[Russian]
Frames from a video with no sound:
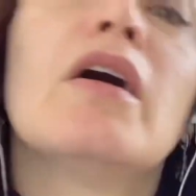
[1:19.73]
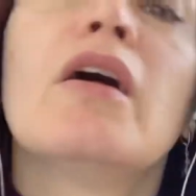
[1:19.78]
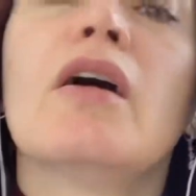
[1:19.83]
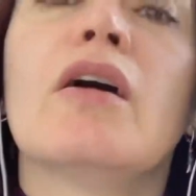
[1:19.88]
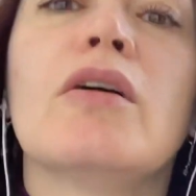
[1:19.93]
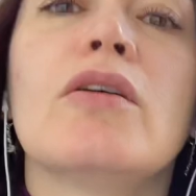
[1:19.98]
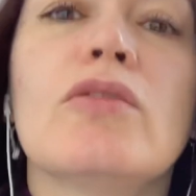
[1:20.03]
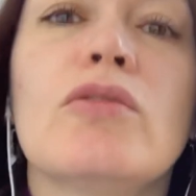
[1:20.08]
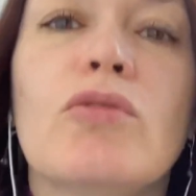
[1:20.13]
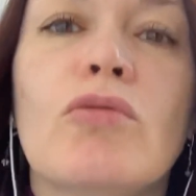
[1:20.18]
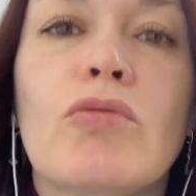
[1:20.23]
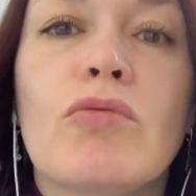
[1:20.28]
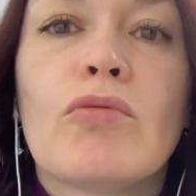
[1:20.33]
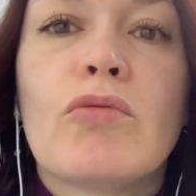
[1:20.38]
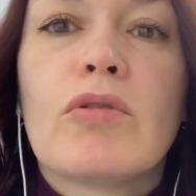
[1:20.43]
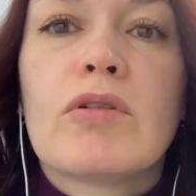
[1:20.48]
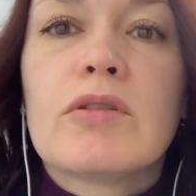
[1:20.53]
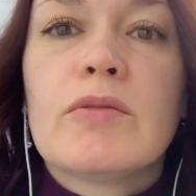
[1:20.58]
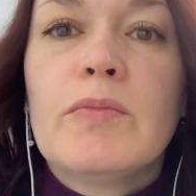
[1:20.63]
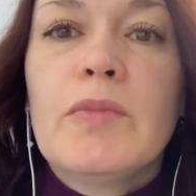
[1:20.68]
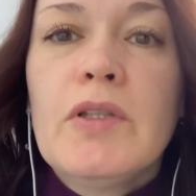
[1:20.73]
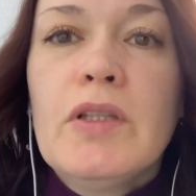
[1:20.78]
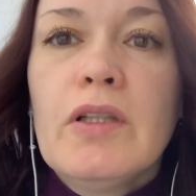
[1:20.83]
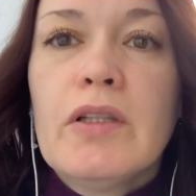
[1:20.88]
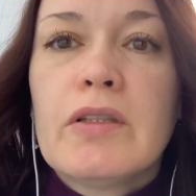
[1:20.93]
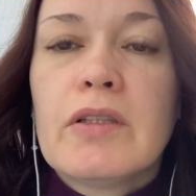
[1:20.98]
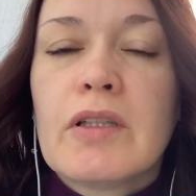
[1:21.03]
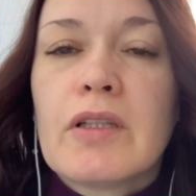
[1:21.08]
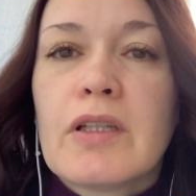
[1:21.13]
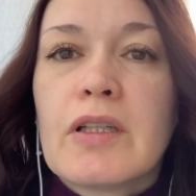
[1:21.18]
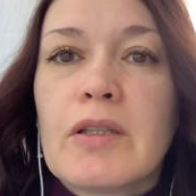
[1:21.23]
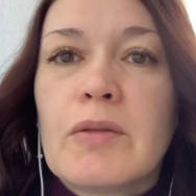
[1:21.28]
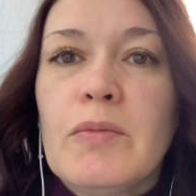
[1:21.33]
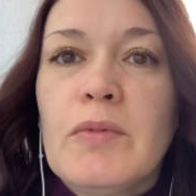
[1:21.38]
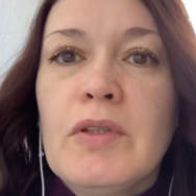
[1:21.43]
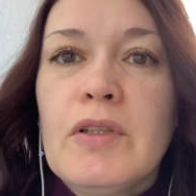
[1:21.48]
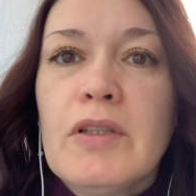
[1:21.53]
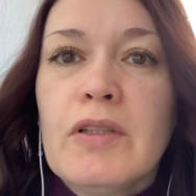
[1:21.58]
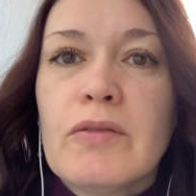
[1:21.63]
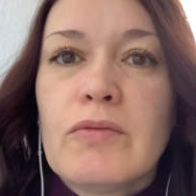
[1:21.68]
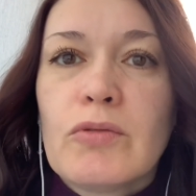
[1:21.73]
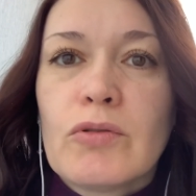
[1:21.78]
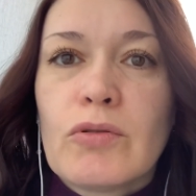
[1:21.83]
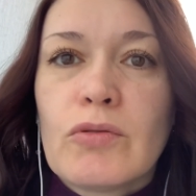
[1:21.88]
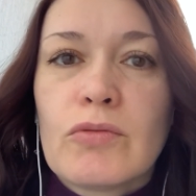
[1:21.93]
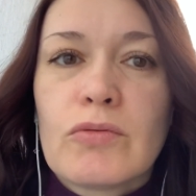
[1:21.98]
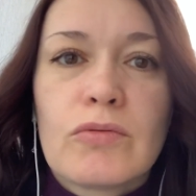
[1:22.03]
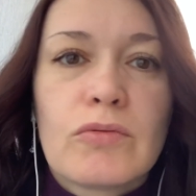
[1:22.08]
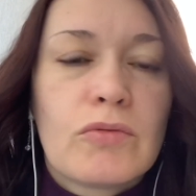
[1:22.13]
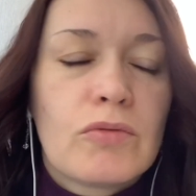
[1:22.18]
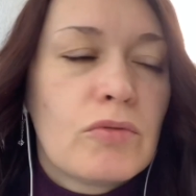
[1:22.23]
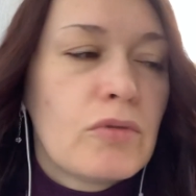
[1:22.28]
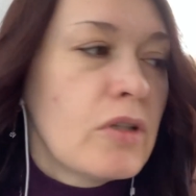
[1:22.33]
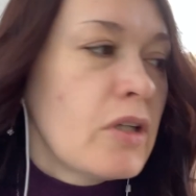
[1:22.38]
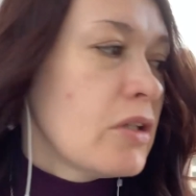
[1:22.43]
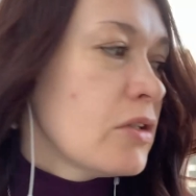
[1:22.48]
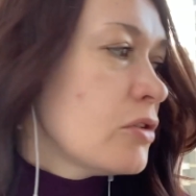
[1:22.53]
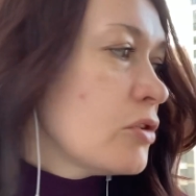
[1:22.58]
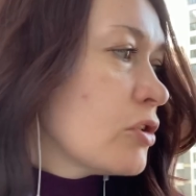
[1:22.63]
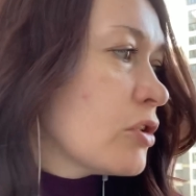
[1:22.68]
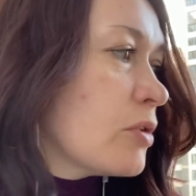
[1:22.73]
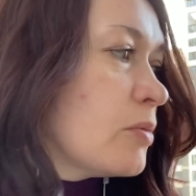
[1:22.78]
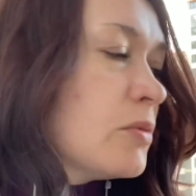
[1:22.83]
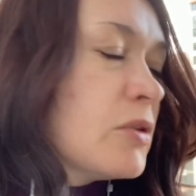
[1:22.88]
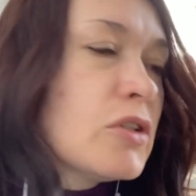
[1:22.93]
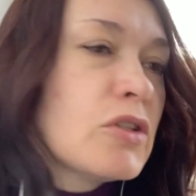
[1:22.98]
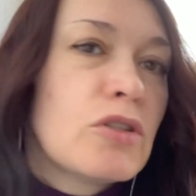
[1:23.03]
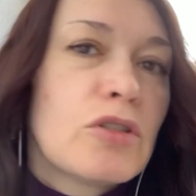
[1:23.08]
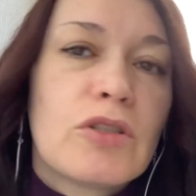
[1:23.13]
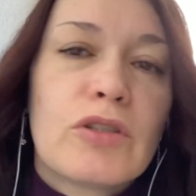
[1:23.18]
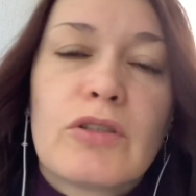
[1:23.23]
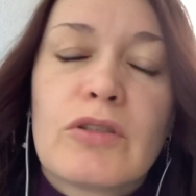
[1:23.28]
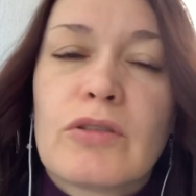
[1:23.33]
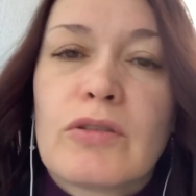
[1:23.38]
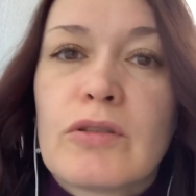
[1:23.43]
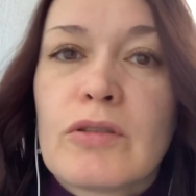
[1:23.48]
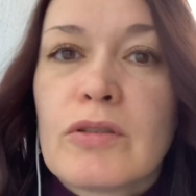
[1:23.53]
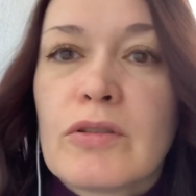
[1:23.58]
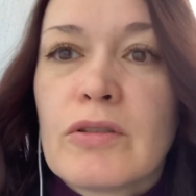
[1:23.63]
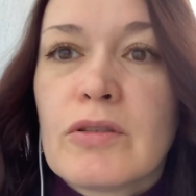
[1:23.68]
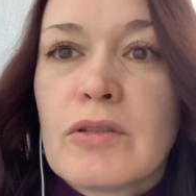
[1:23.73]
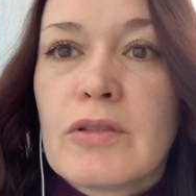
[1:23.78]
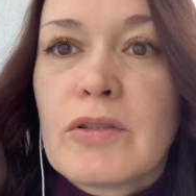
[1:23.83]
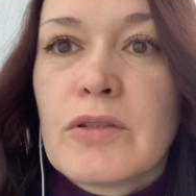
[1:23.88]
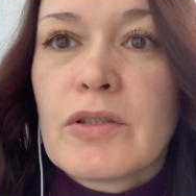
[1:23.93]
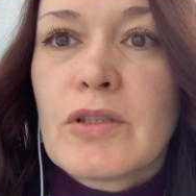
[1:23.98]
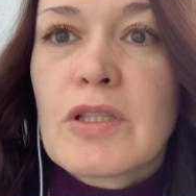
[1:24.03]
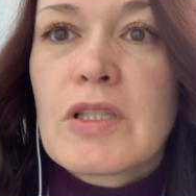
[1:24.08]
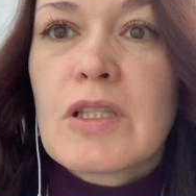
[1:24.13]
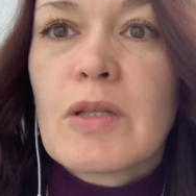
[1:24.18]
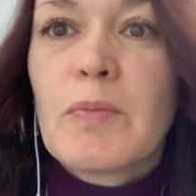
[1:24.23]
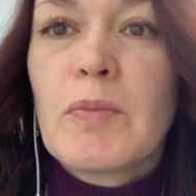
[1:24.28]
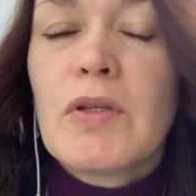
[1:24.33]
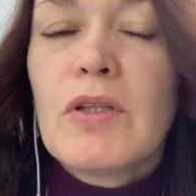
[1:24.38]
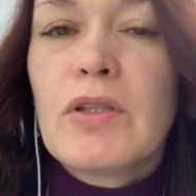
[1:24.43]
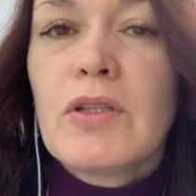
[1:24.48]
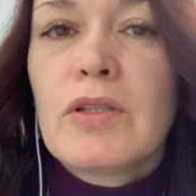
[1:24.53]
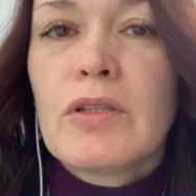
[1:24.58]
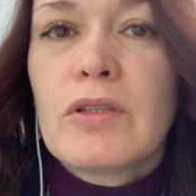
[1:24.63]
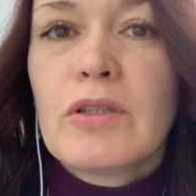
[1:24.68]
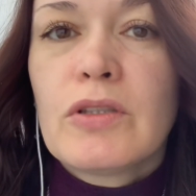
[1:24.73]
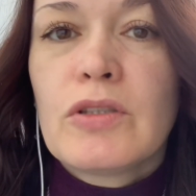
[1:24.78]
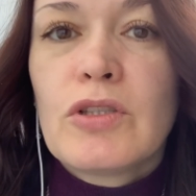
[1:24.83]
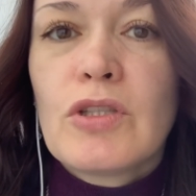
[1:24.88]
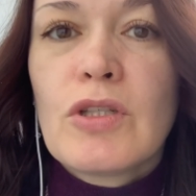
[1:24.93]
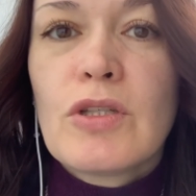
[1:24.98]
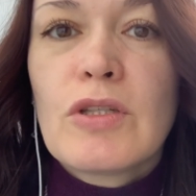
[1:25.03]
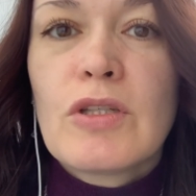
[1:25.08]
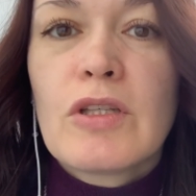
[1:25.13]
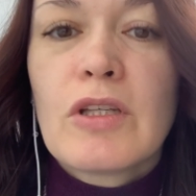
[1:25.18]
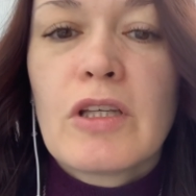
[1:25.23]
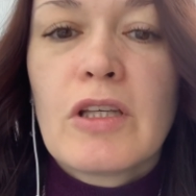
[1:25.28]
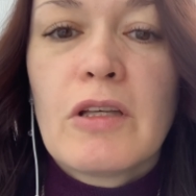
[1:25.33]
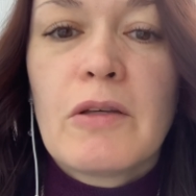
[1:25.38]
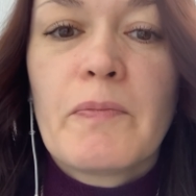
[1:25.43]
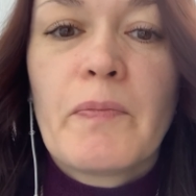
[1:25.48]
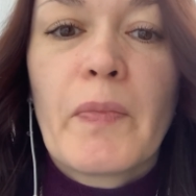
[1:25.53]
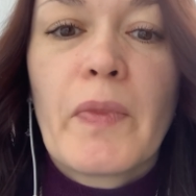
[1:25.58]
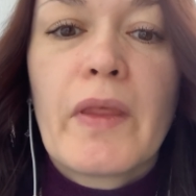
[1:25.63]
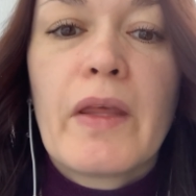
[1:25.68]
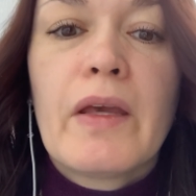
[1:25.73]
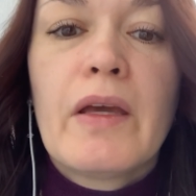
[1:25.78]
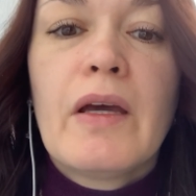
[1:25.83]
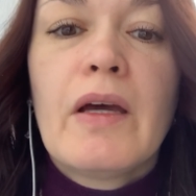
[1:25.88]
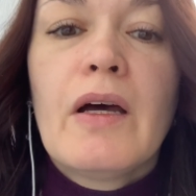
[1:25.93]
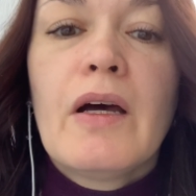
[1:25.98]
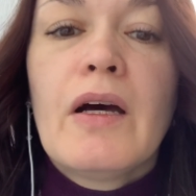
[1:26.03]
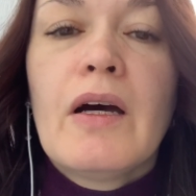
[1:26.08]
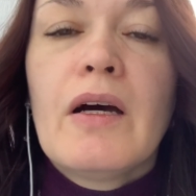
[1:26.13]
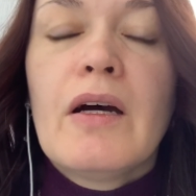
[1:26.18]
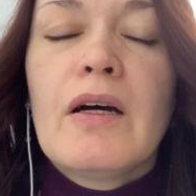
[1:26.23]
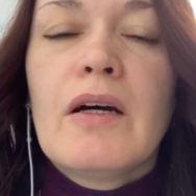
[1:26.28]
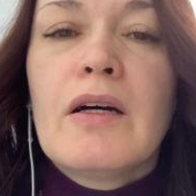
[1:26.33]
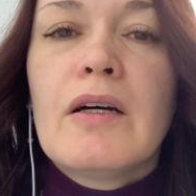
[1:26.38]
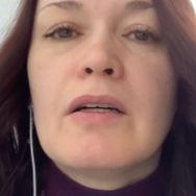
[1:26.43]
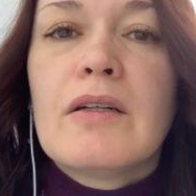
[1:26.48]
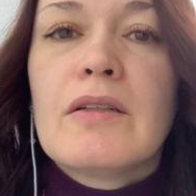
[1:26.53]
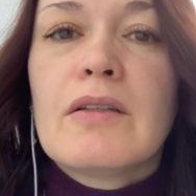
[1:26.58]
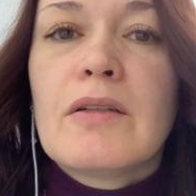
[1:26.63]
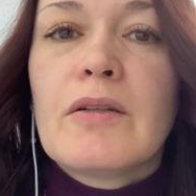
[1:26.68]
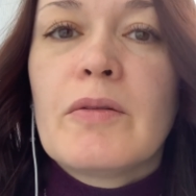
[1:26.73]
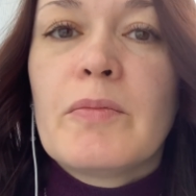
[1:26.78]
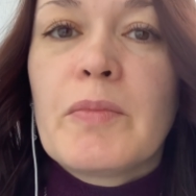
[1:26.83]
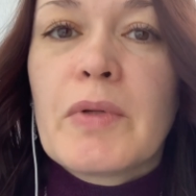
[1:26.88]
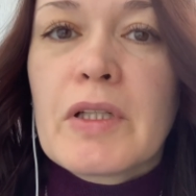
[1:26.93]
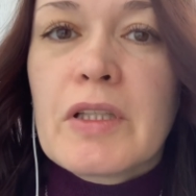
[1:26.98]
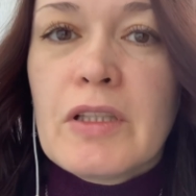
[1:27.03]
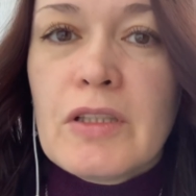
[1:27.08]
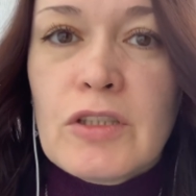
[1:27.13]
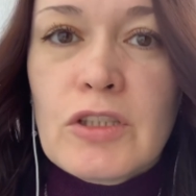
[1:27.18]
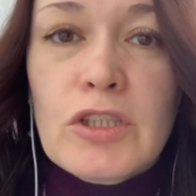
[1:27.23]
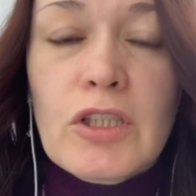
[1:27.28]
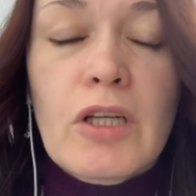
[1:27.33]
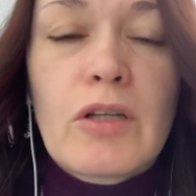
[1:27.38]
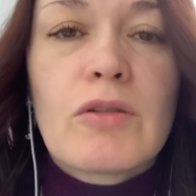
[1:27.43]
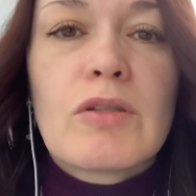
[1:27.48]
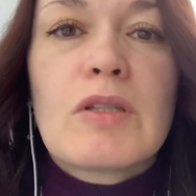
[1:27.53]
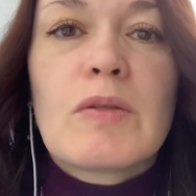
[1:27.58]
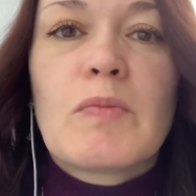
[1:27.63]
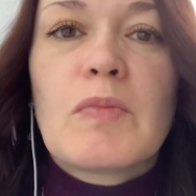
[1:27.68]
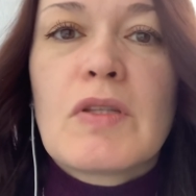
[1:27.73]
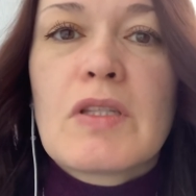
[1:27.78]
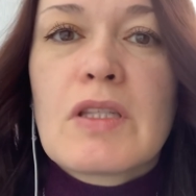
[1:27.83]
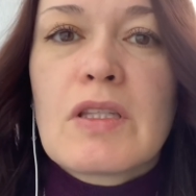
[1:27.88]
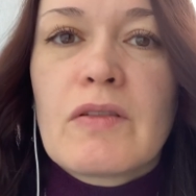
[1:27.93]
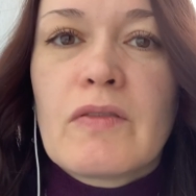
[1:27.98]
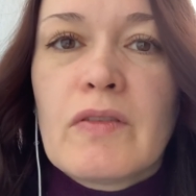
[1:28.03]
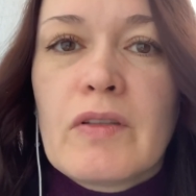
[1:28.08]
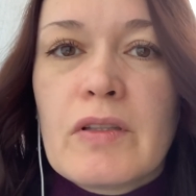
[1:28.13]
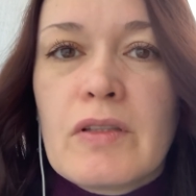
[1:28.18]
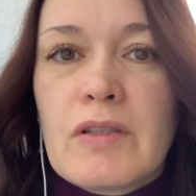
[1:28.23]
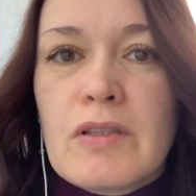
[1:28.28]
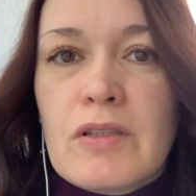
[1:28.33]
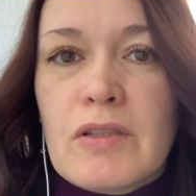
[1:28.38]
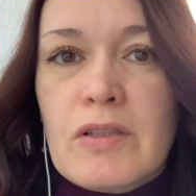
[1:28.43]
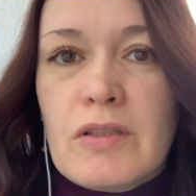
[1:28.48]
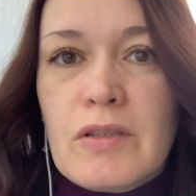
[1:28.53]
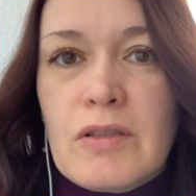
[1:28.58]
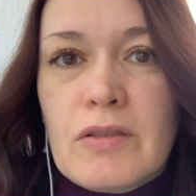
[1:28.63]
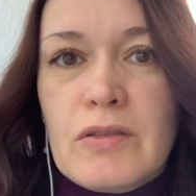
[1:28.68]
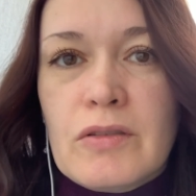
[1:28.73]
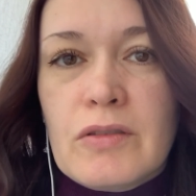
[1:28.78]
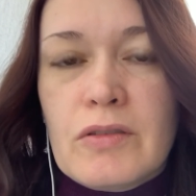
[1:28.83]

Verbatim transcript: Локу отмыла, накормила. Вот он тут рядышком лежит, э, сопит чистенький. А, продолжаю записывать э,